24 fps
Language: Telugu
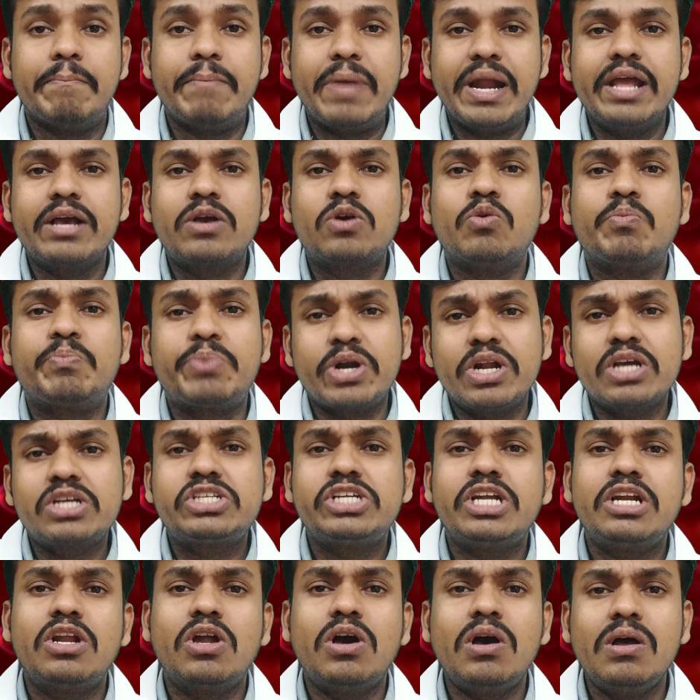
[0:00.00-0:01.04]
మనకు
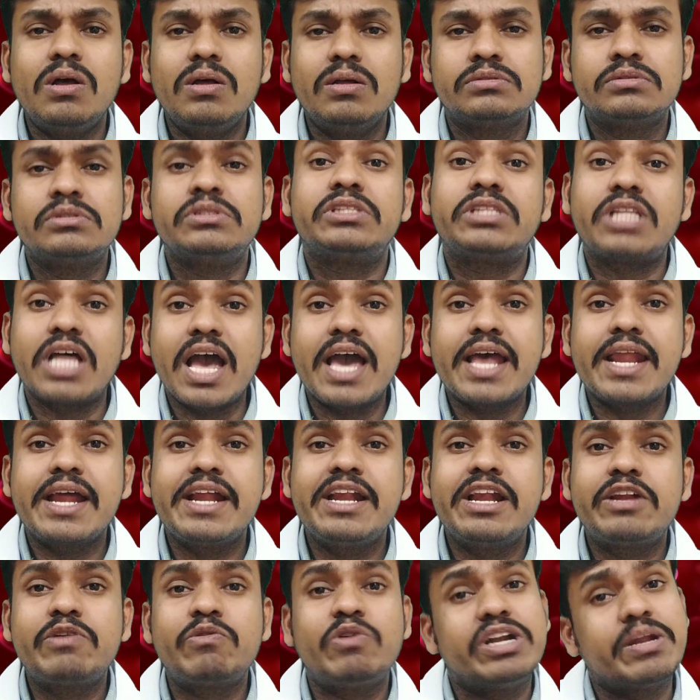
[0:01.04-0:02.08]
ప్రొడక్షన్ లో
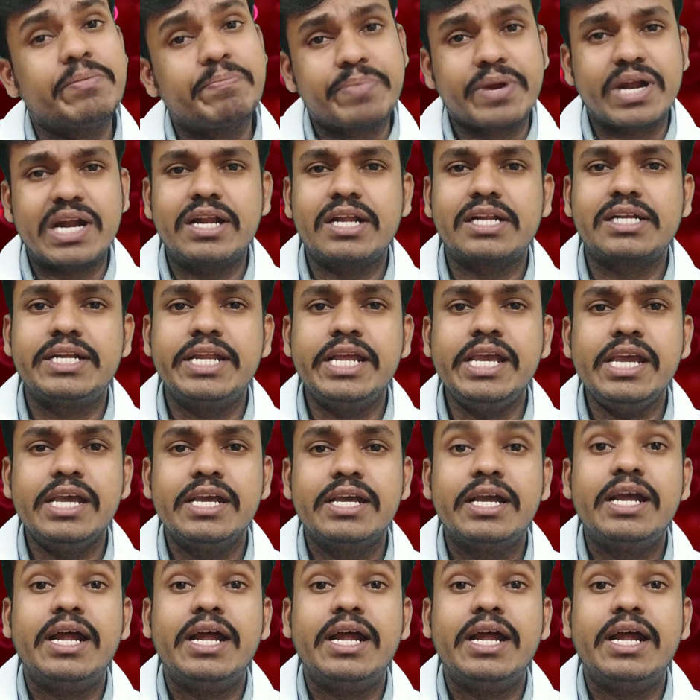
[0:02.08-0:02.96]
తయారైనటువంటి ప్రోడక్ట్ ని